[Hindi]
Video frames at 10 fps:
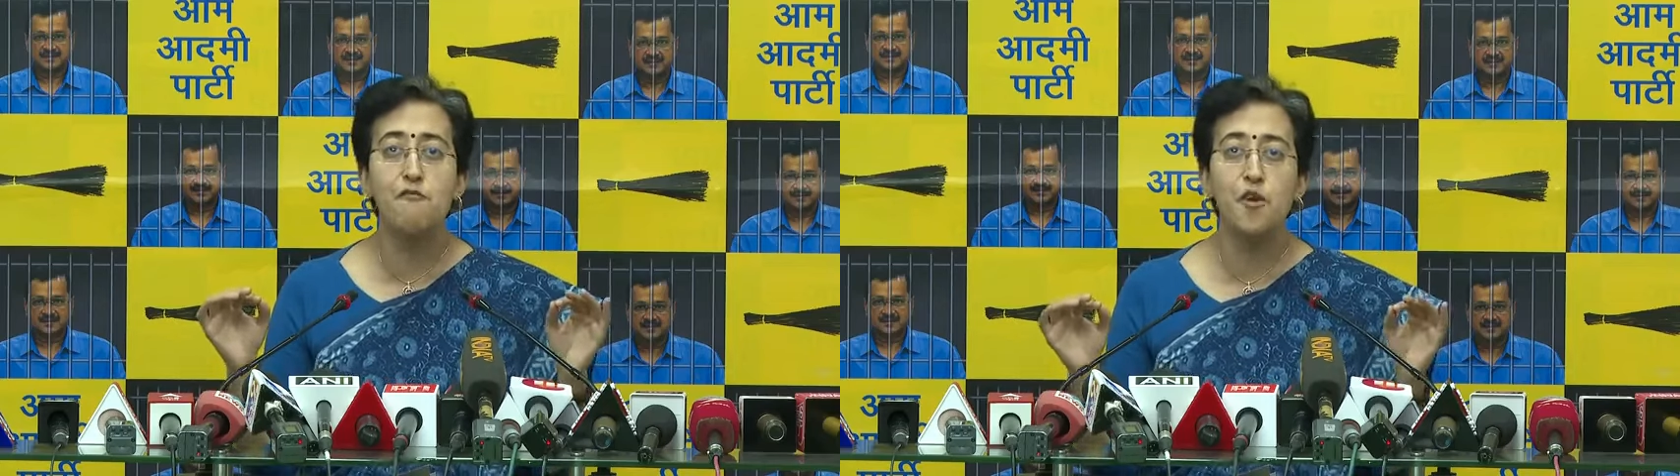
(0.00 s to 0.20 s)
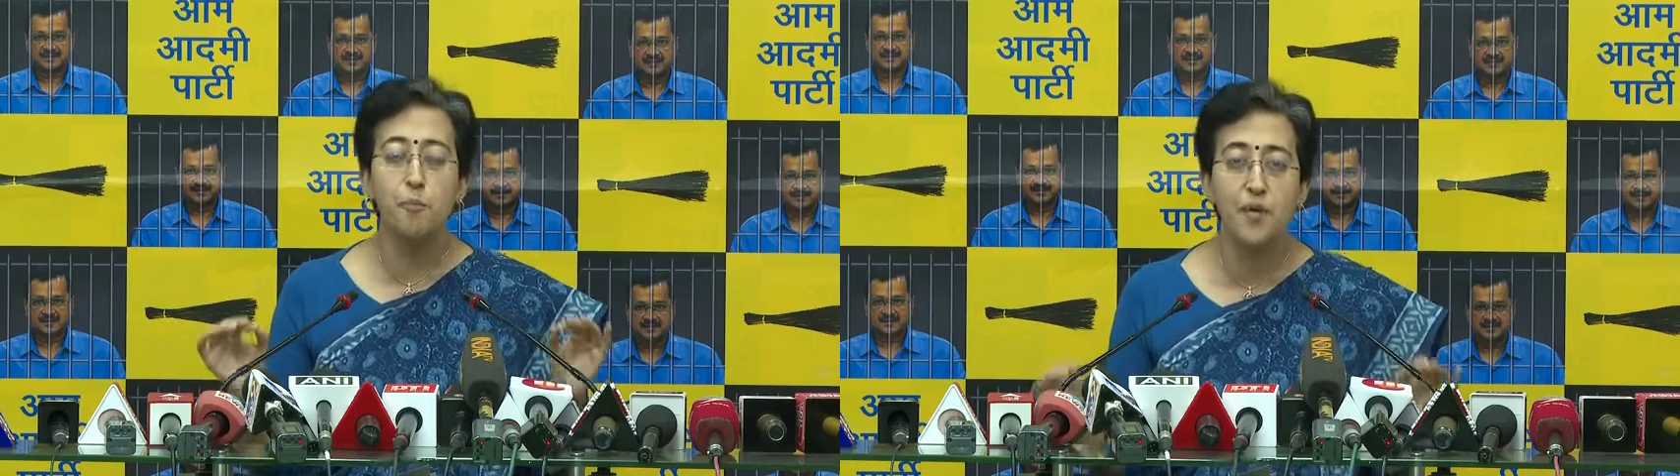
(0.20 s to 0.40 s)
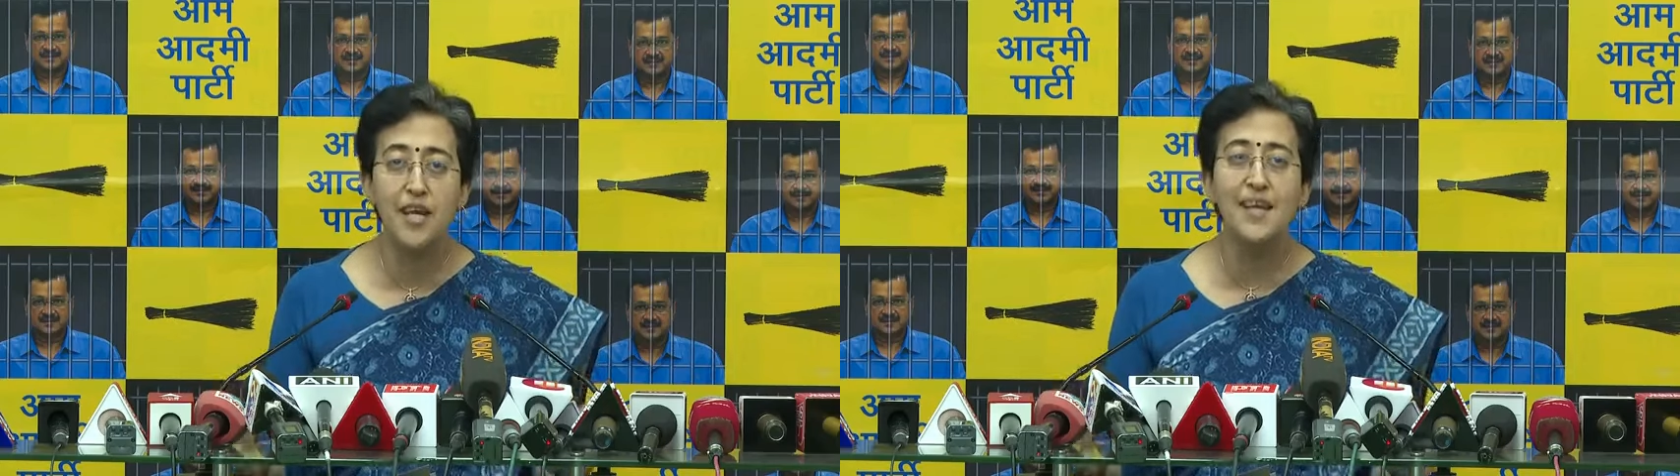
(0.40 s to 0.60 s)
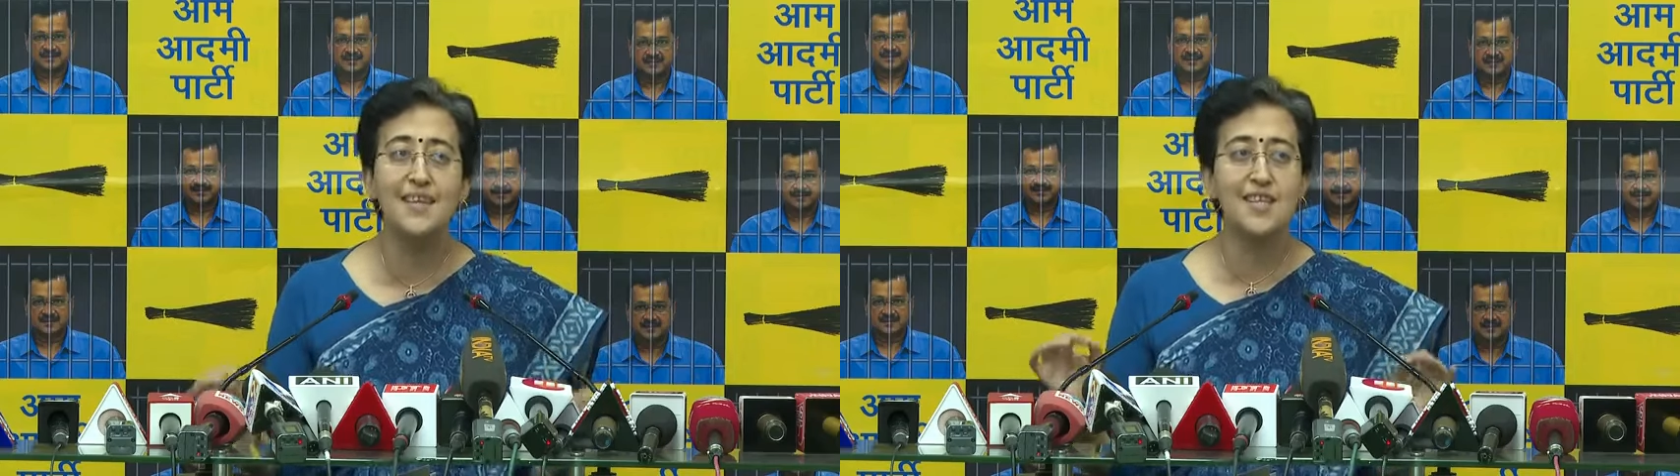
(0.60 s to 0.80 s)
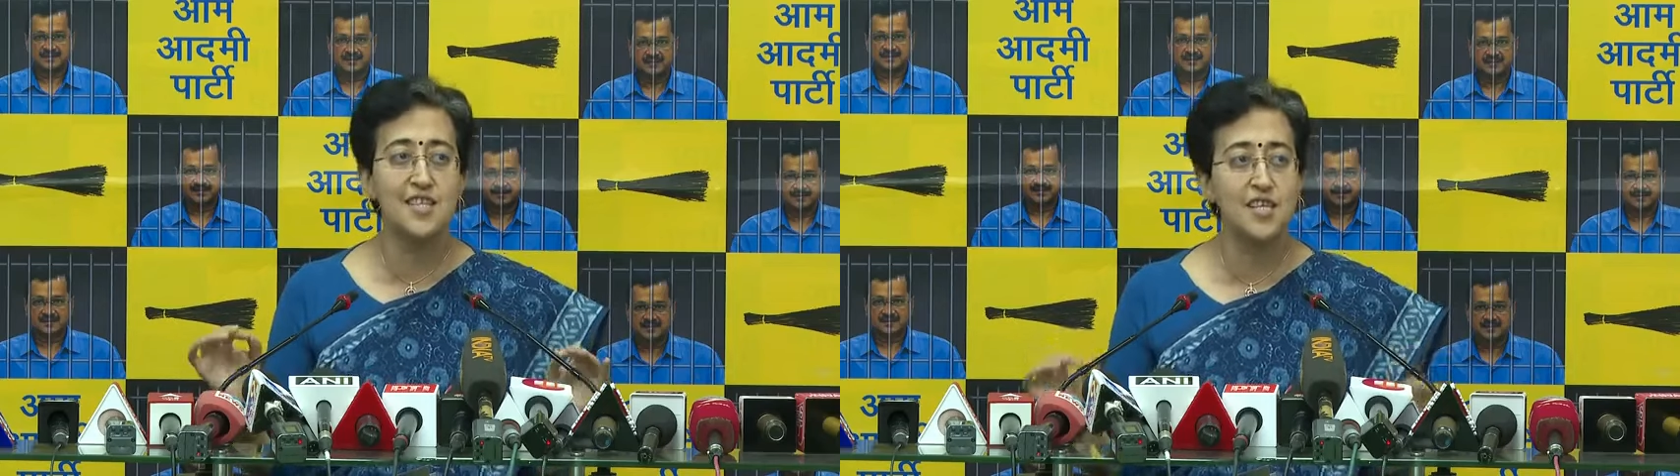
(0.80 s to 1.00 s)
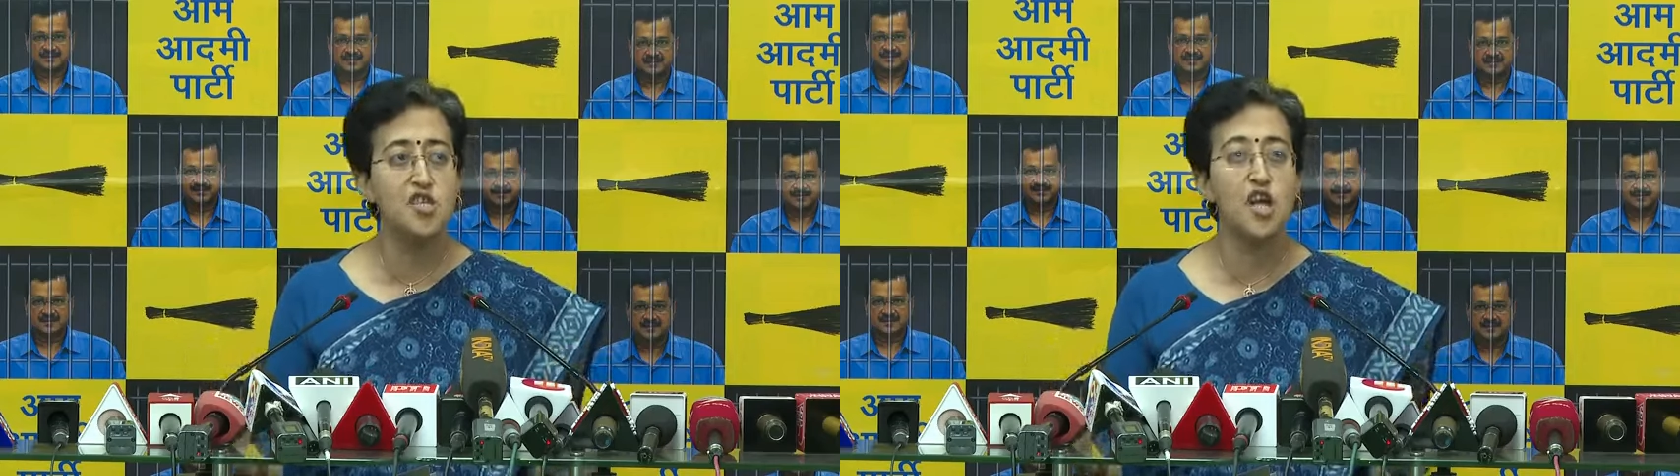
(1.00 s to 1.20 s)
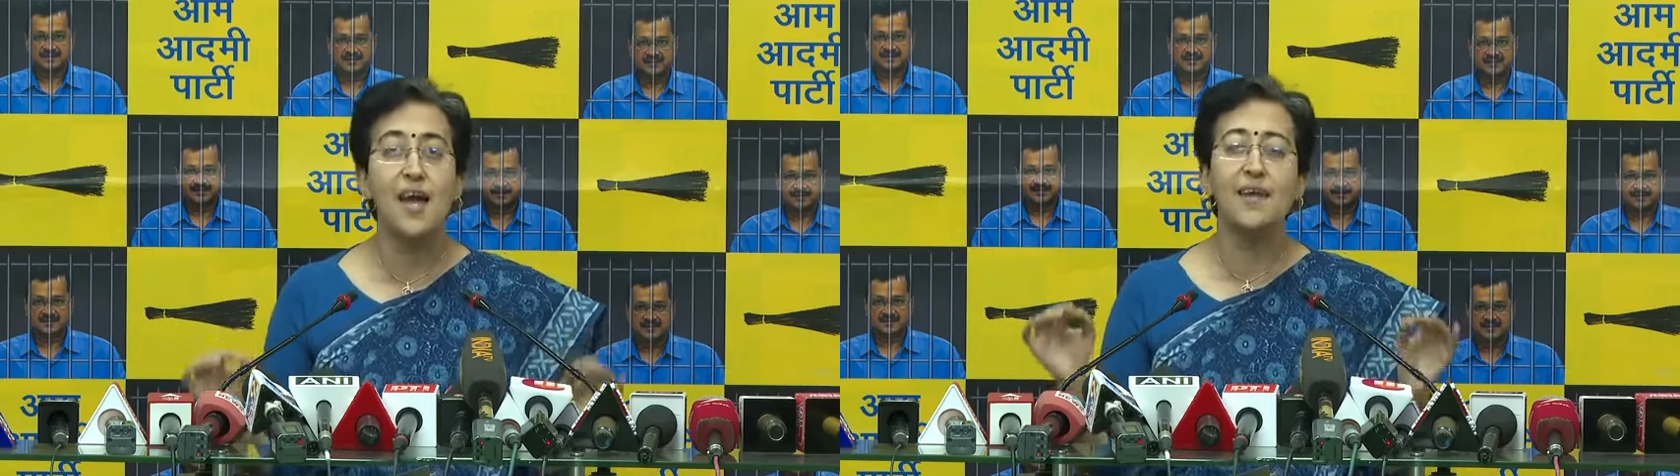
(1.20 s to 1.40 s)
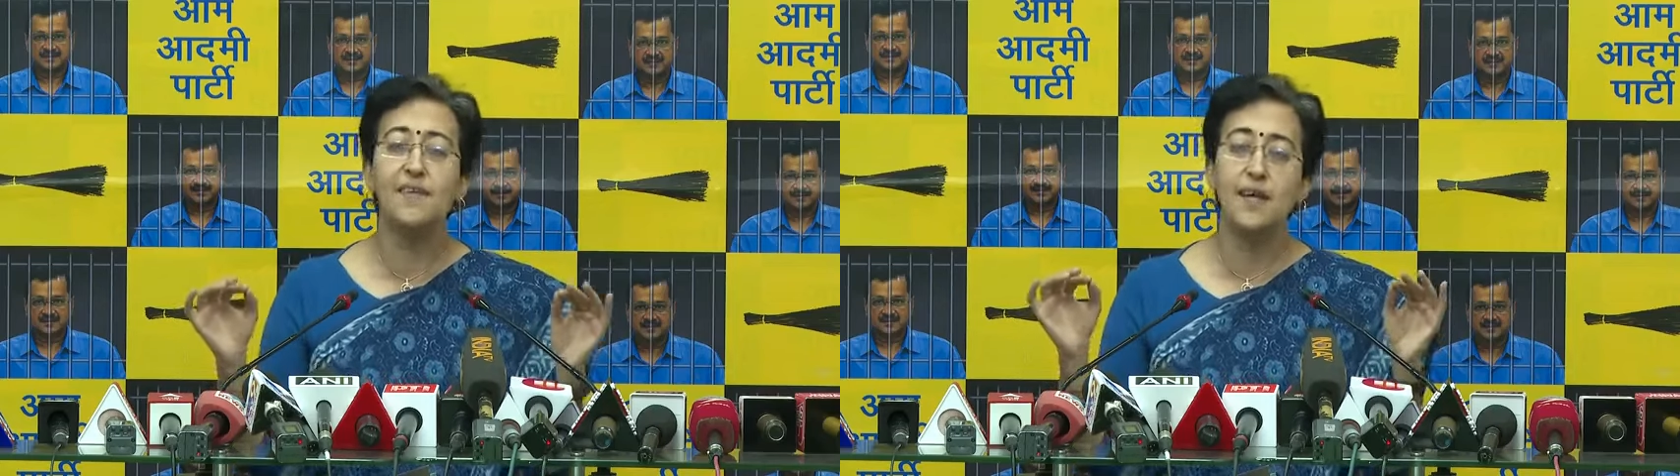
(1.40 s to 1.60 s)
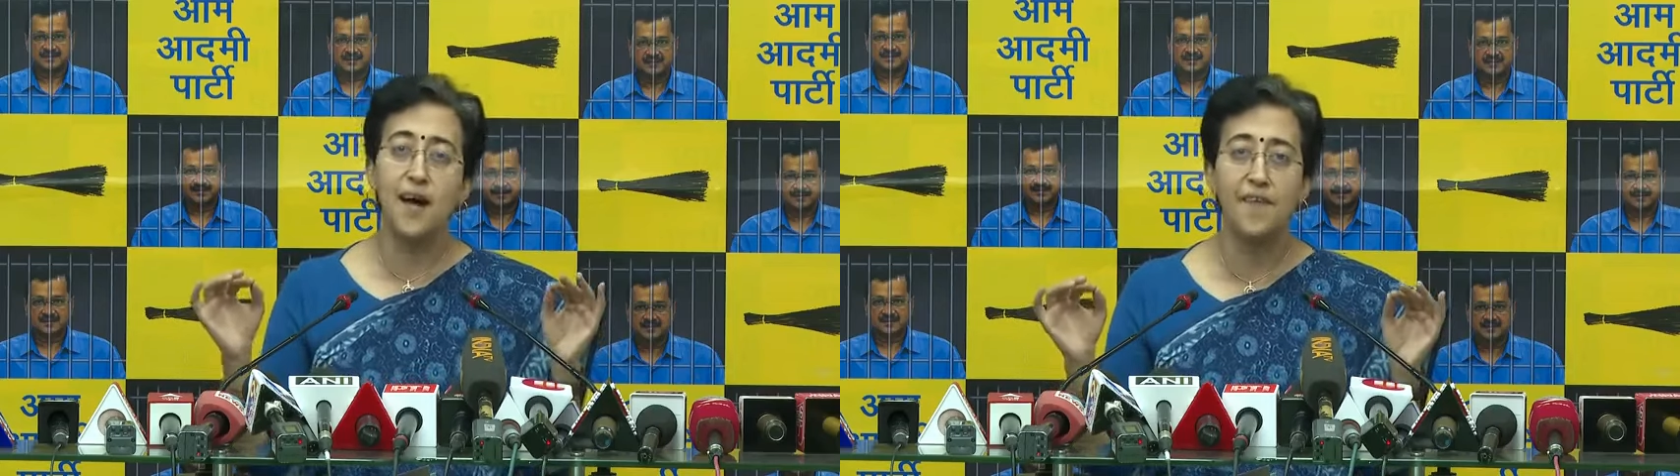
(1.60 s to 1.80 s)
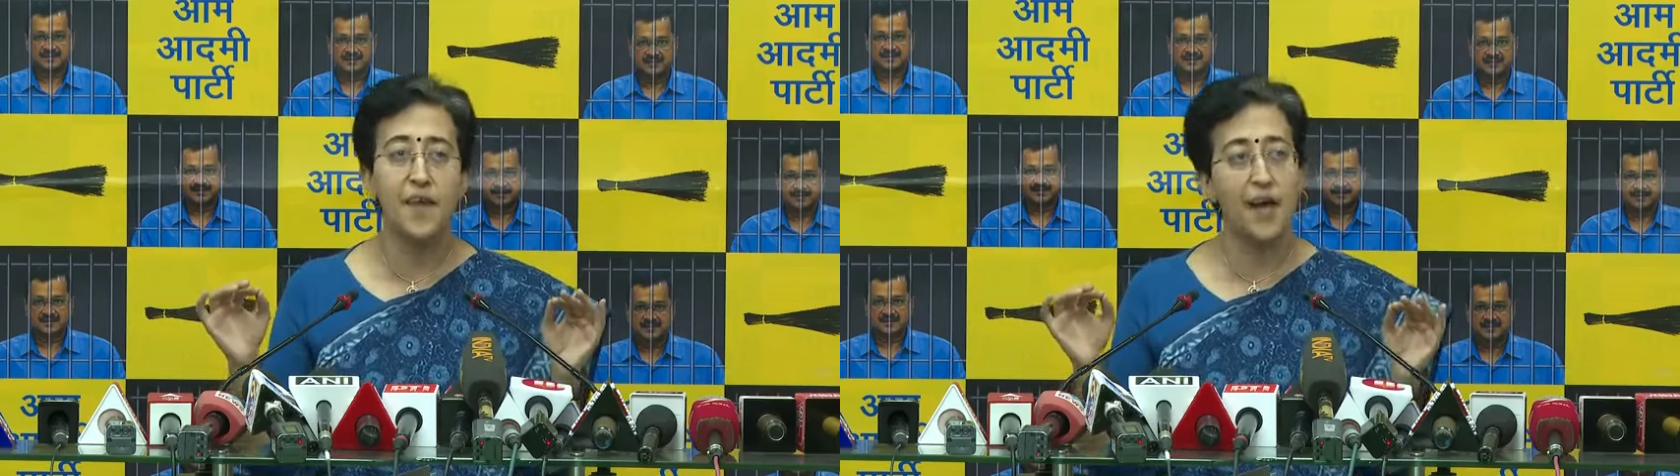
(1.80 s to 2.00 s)
विपरीत सच्चाई
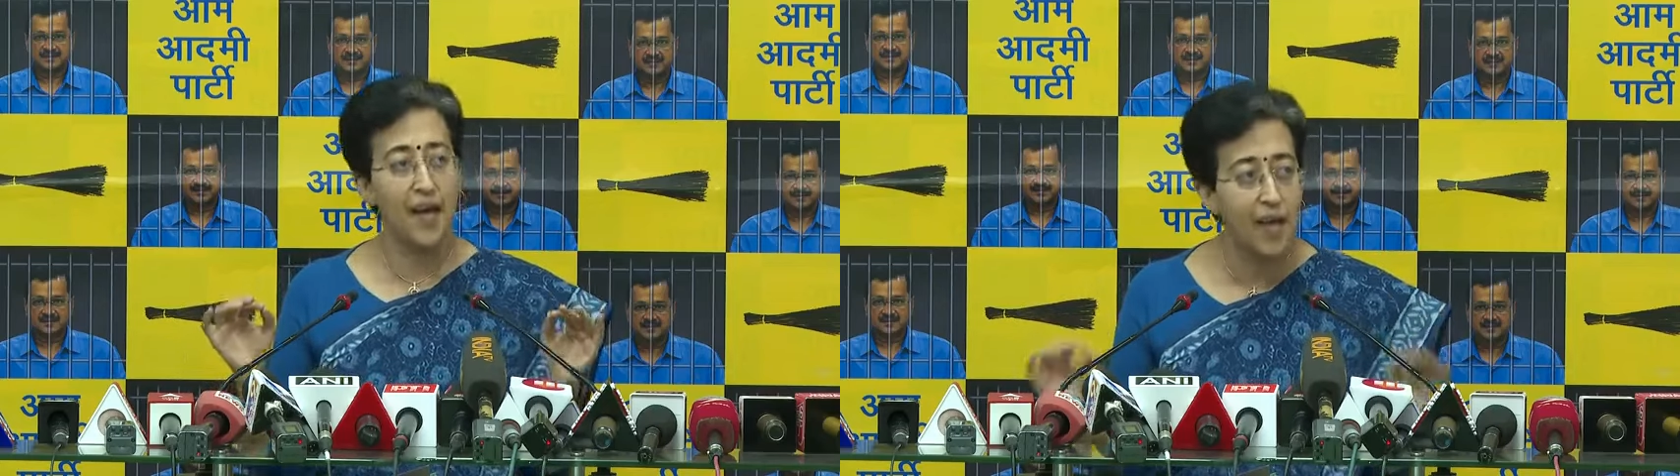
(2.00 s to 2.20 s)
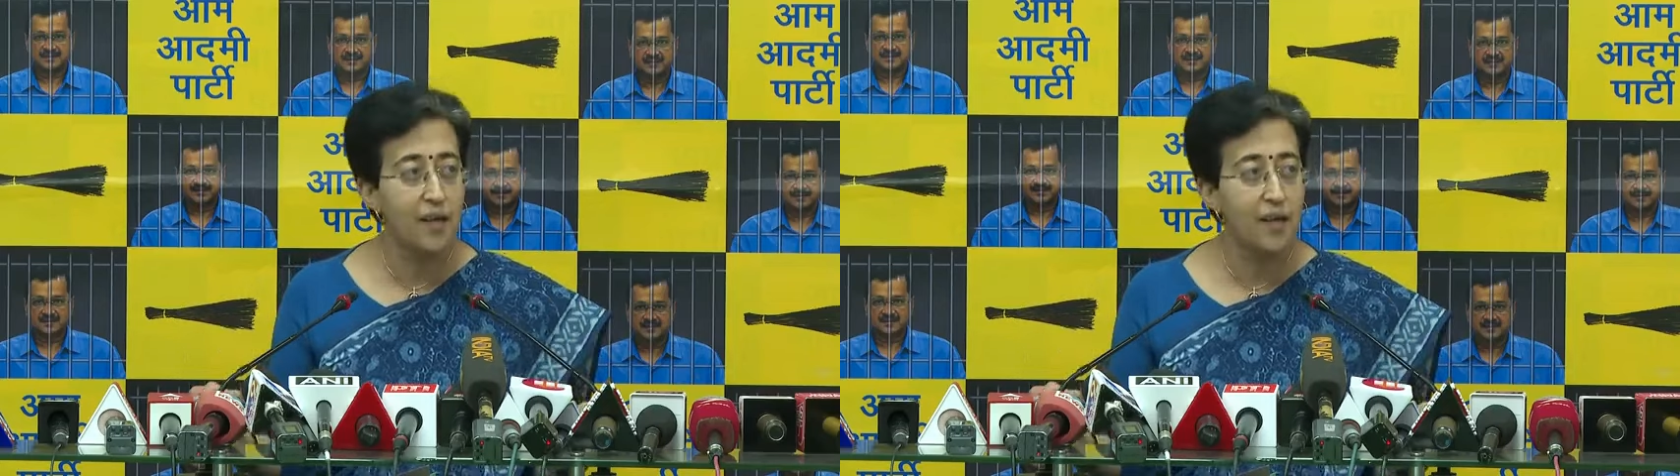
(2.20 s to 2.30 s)
दिखाता है